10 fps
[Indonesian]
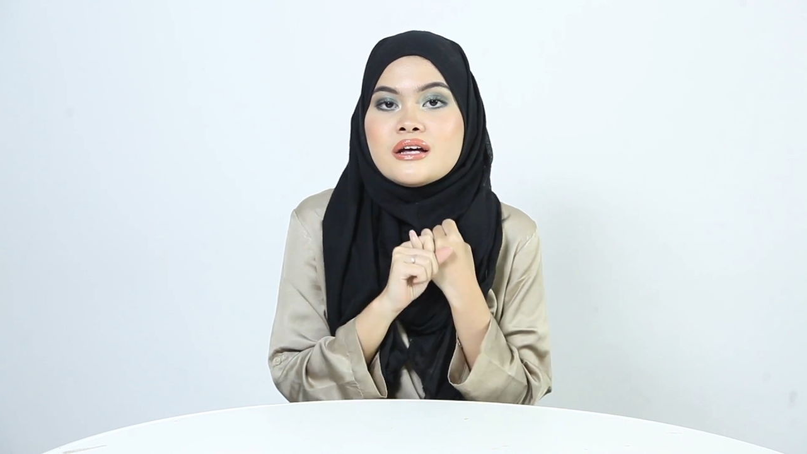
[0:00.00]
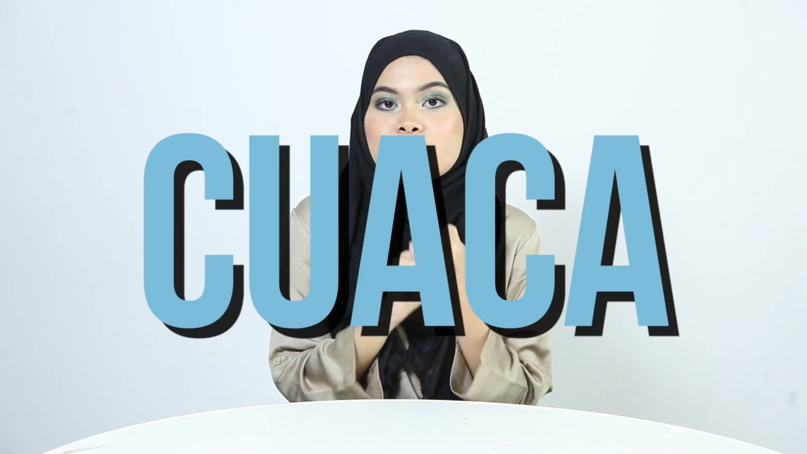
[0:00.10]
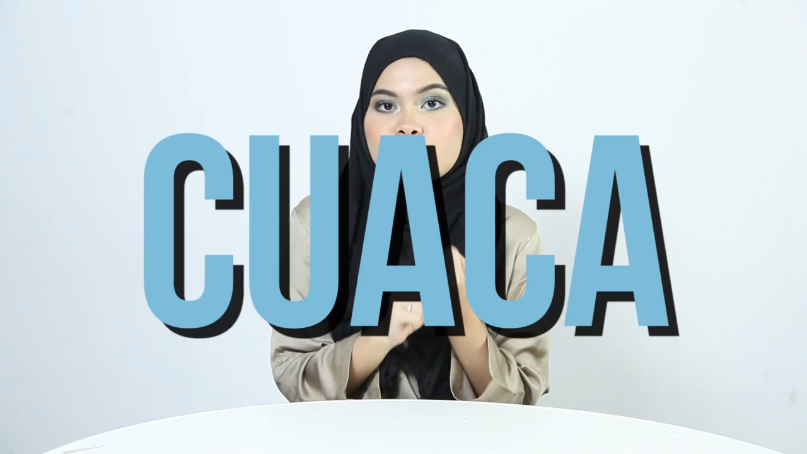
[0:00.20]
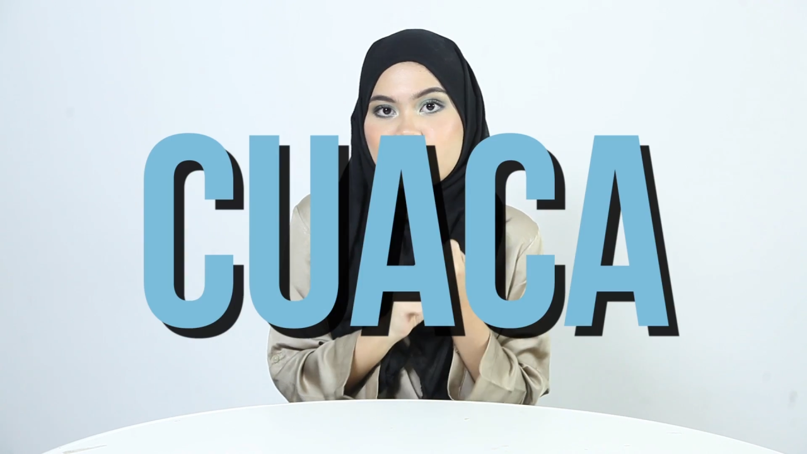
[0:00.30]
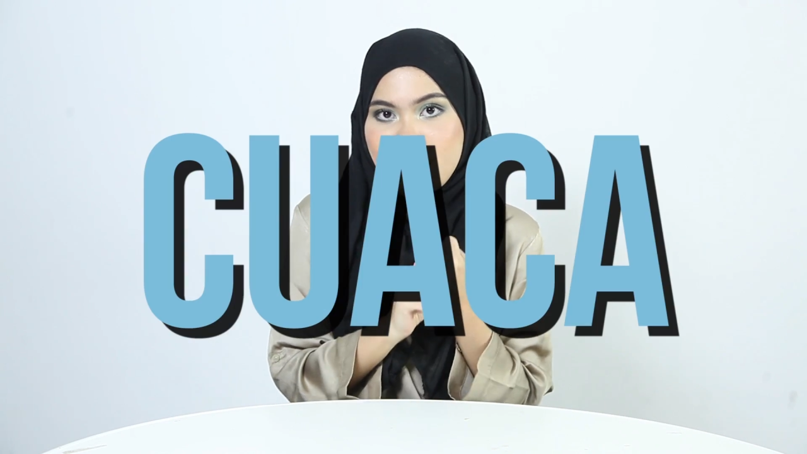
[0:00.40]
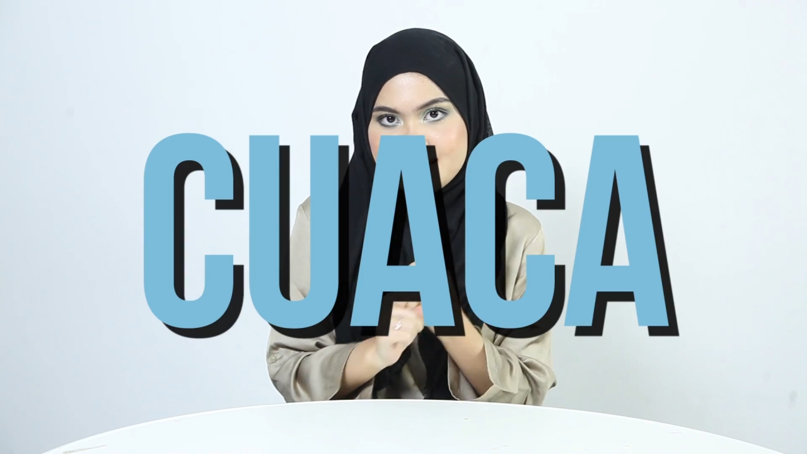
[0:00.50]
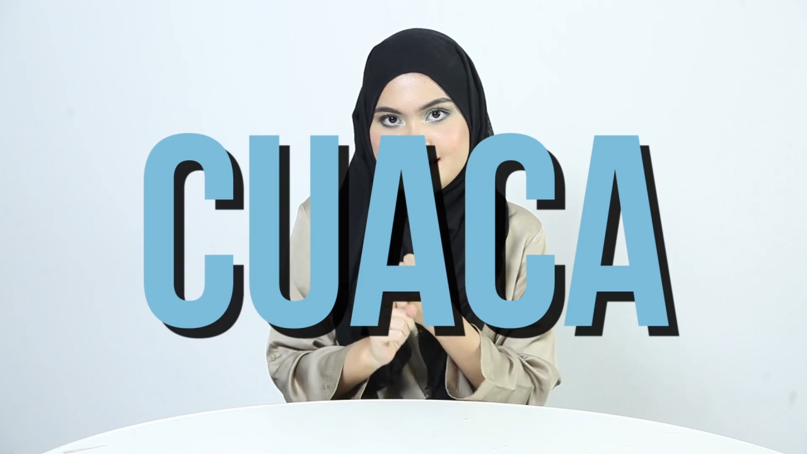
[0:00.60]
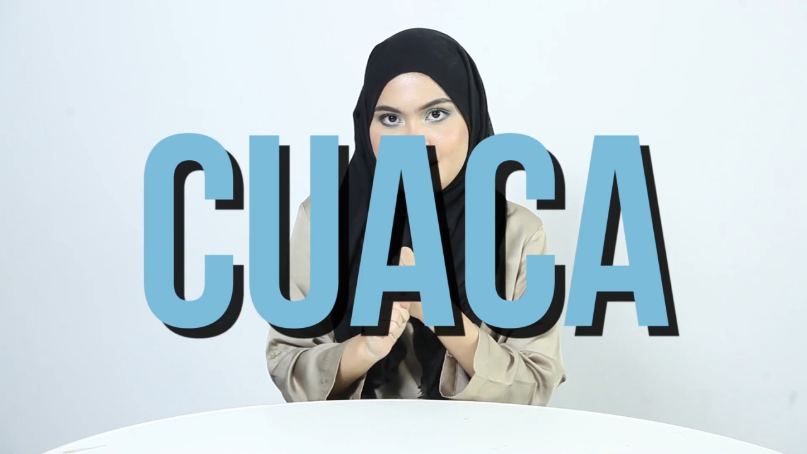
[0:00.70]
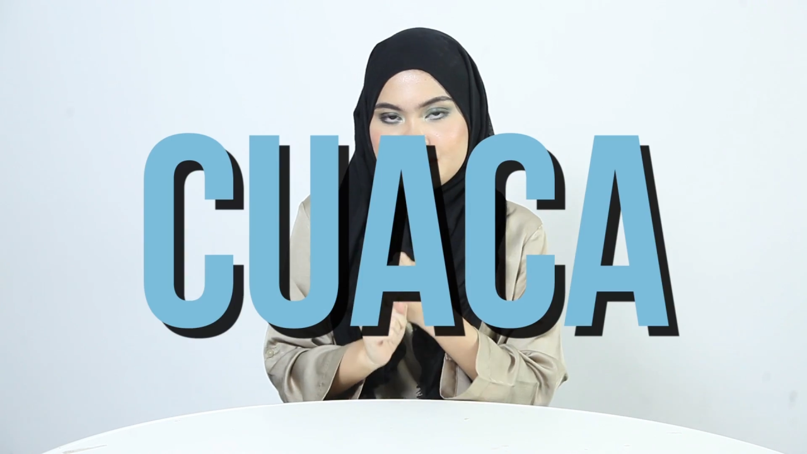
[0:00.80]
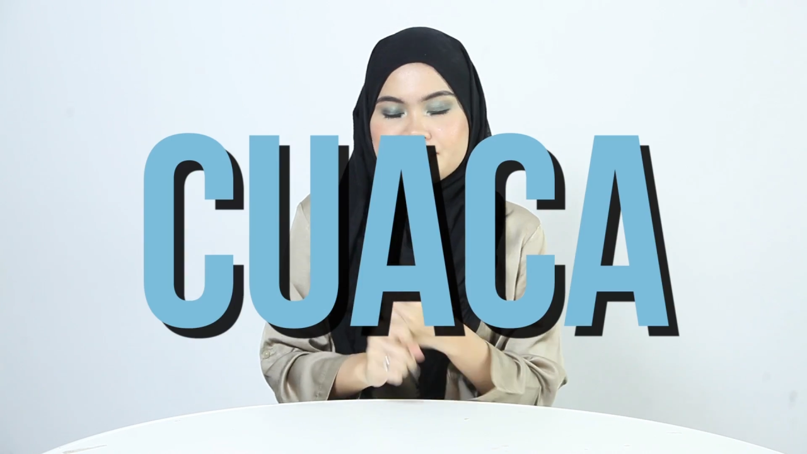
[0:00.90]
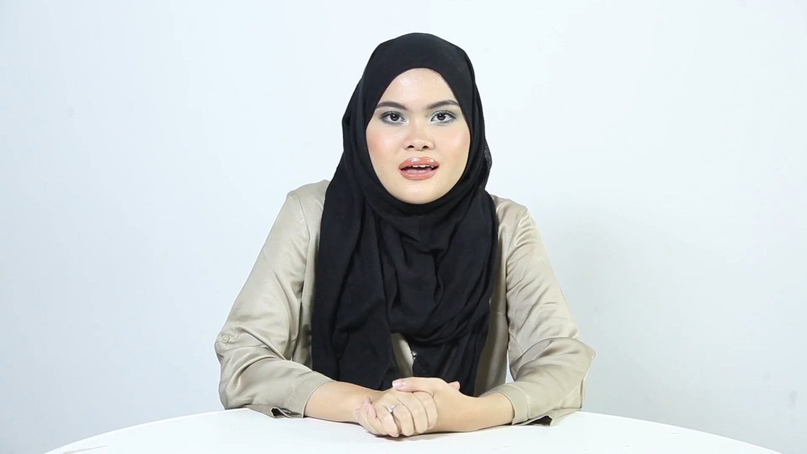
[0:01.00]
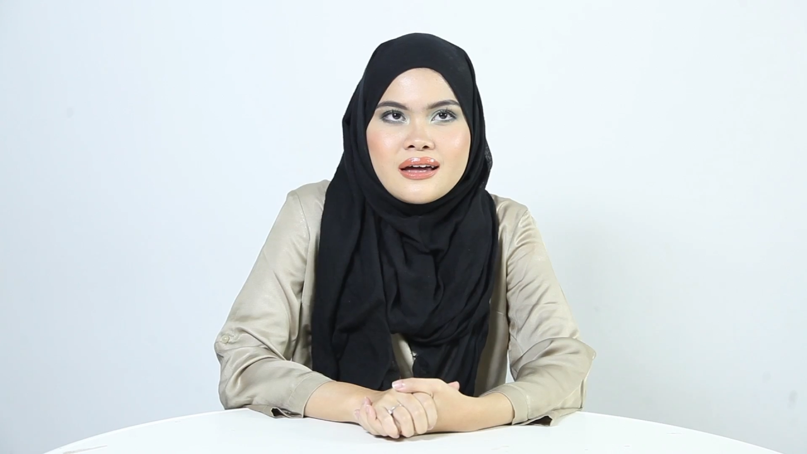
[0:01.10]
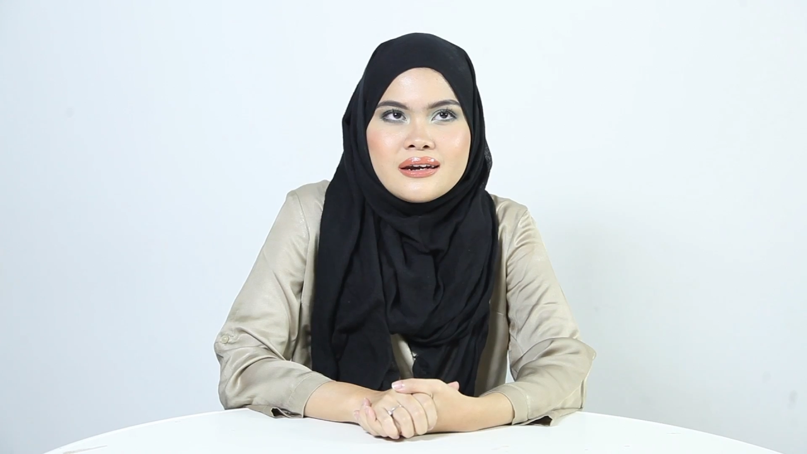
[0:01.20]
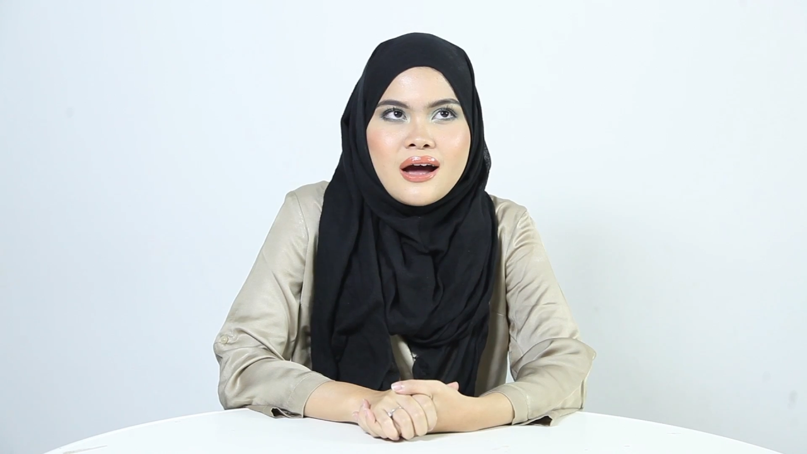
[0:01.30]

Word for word: cuaca di